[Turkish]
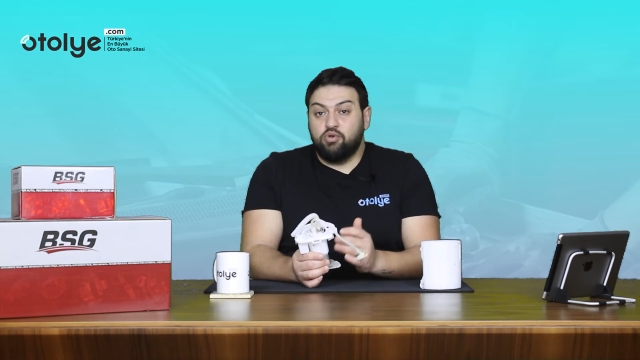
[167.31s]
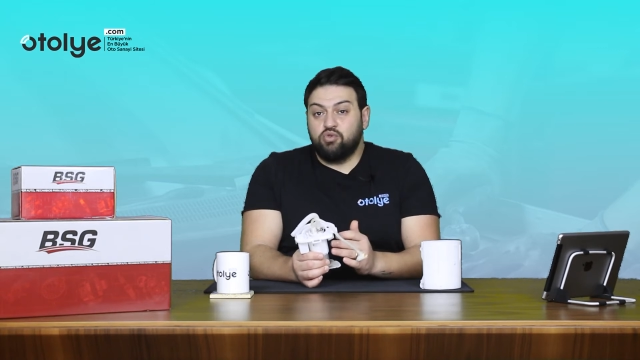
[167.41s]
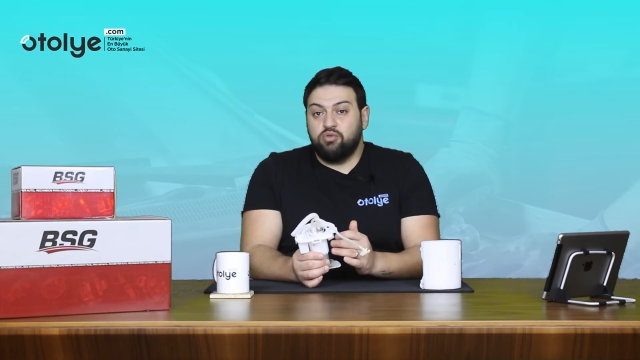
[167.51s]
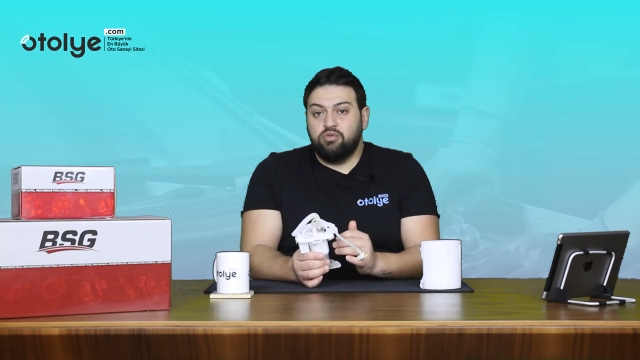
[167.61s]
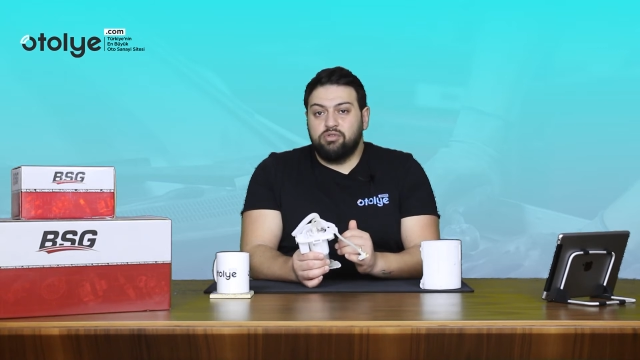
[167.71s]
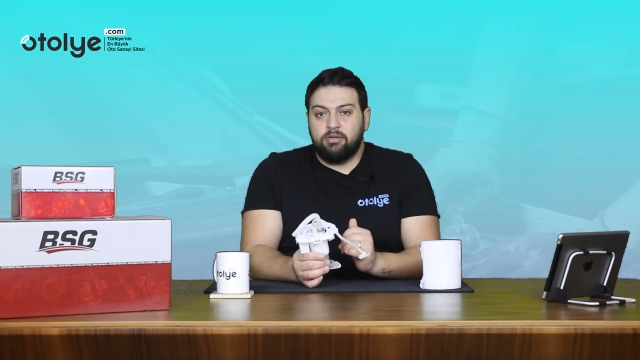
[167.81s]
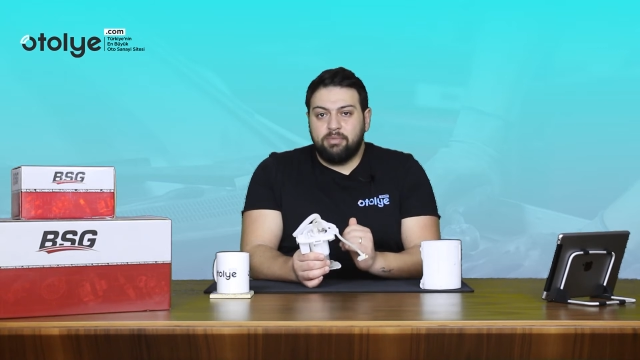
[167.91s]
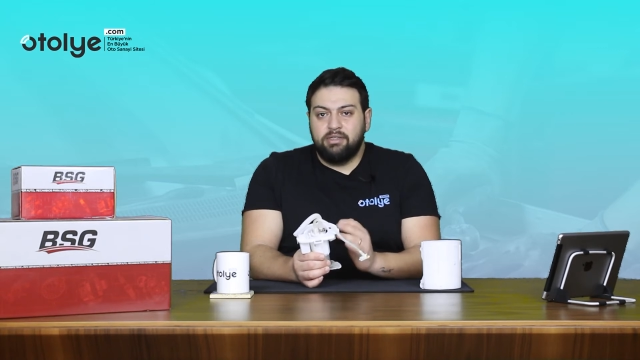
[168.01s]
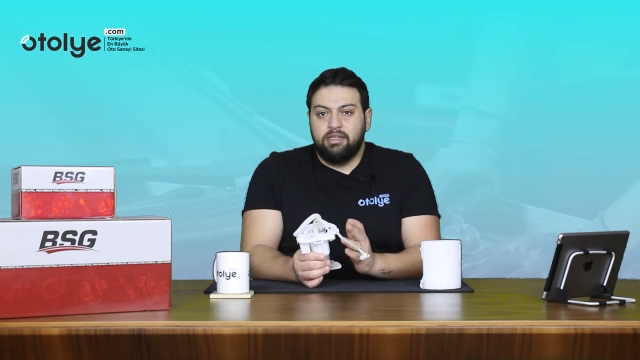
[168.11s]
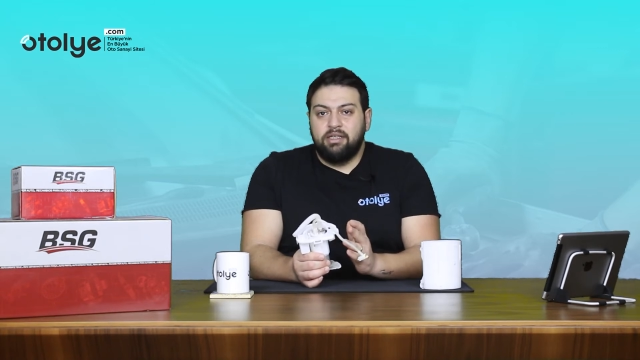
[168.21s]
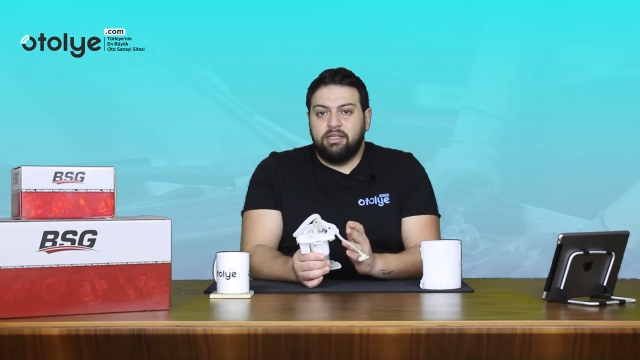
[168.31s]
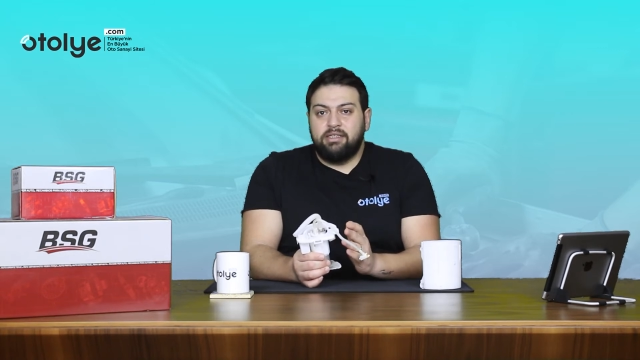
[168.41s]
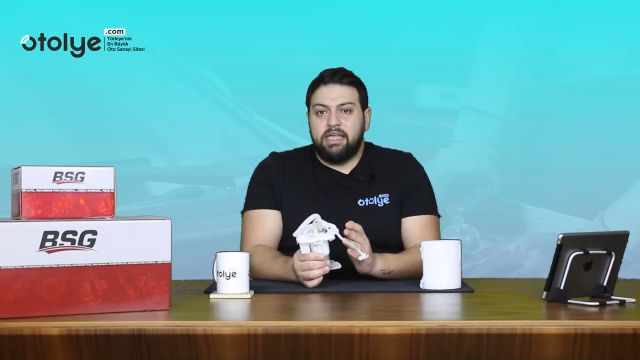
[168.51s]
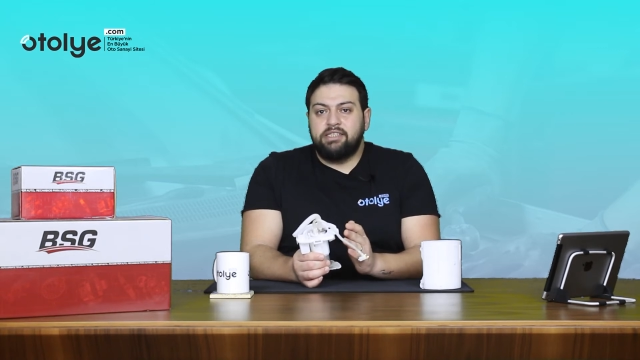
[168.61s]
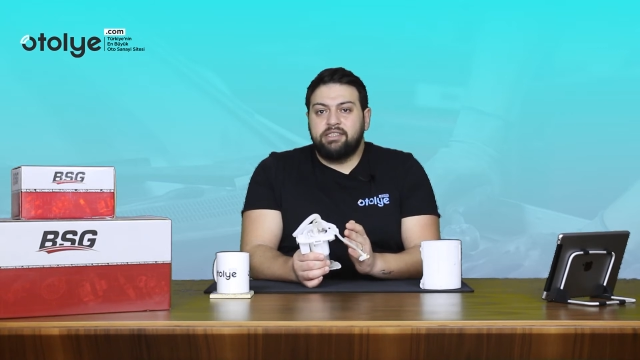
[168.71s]
bozulduğu zaman
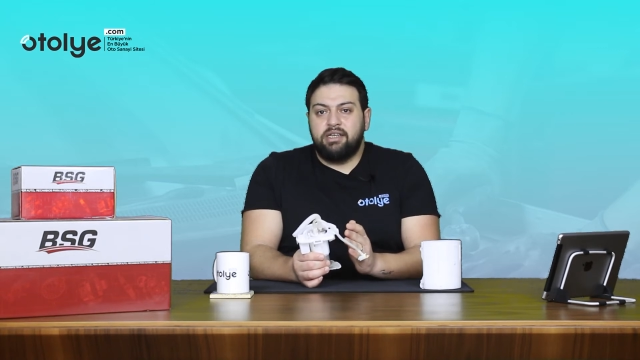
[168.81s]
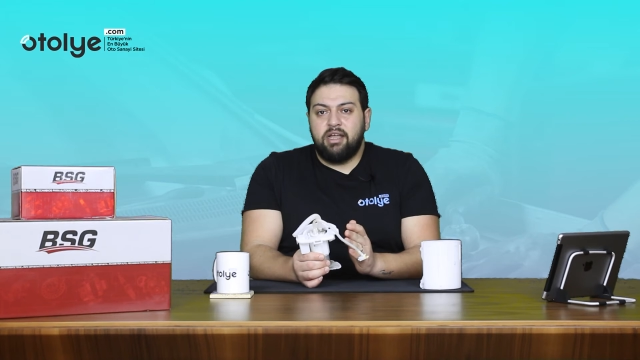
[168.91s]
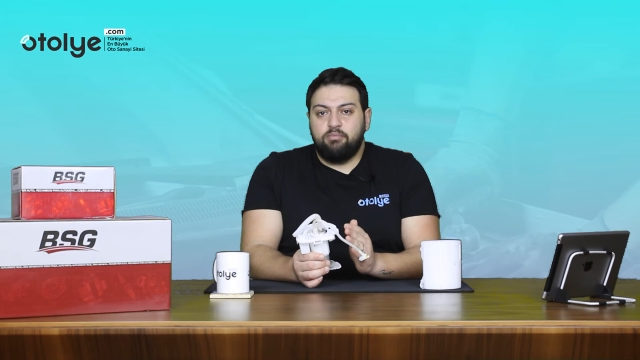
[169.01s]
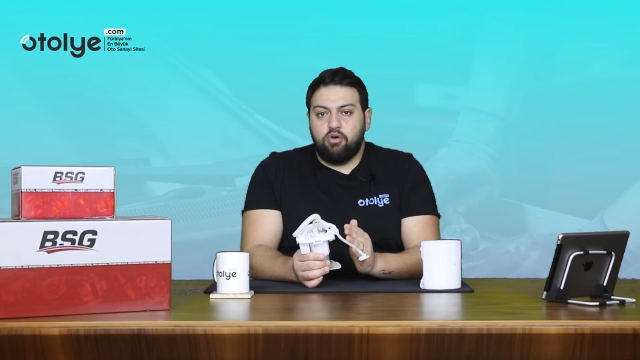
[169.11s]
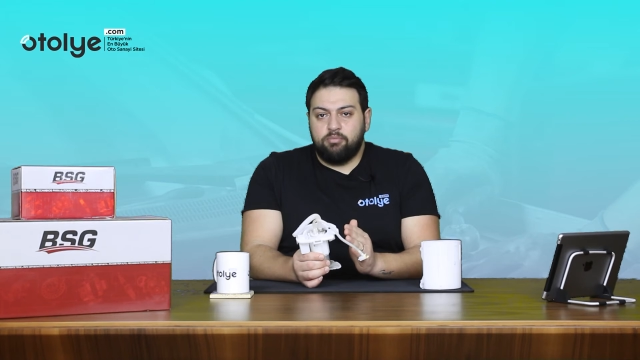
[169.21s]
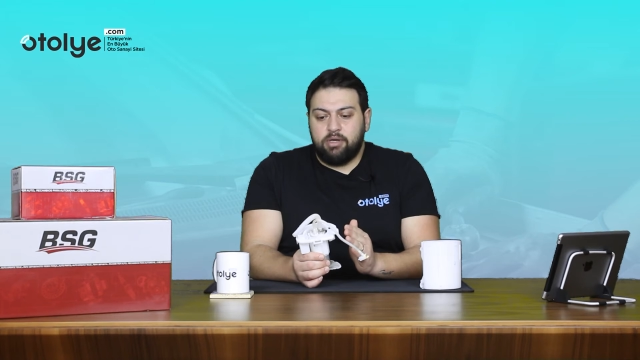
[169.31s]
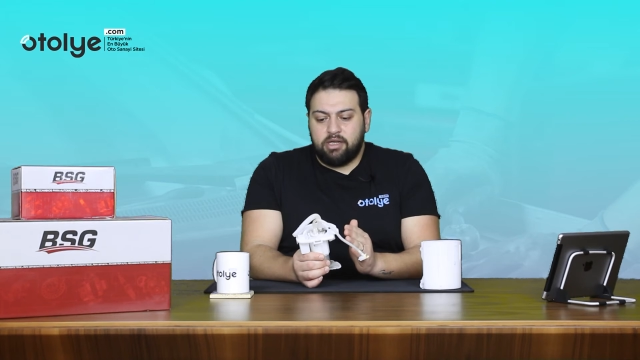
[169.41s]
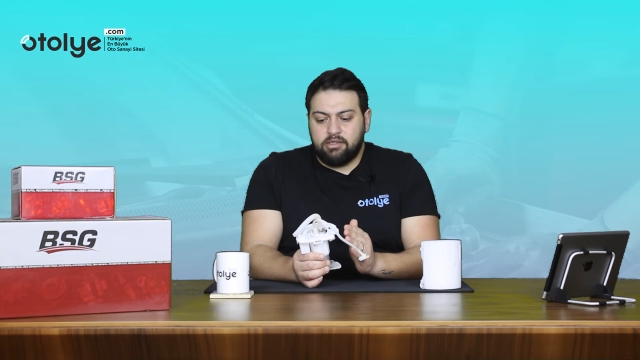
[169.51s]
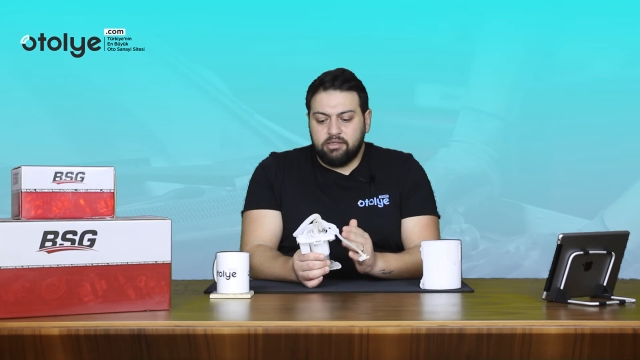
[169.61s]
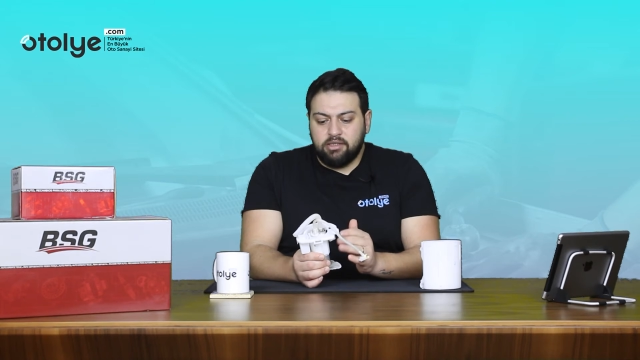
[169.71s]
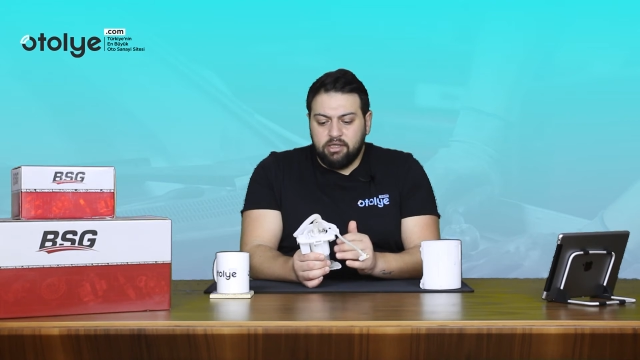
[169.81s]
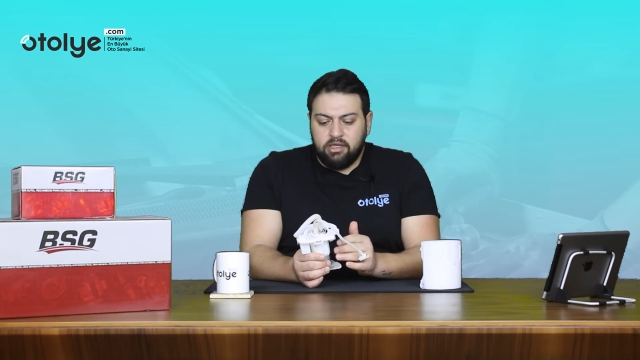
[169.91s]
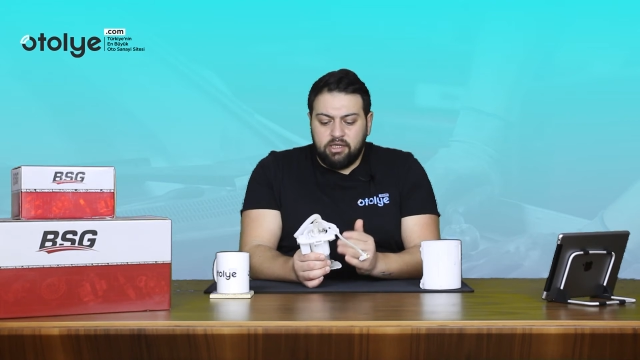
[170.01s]
e, değiştirilen pompalardır.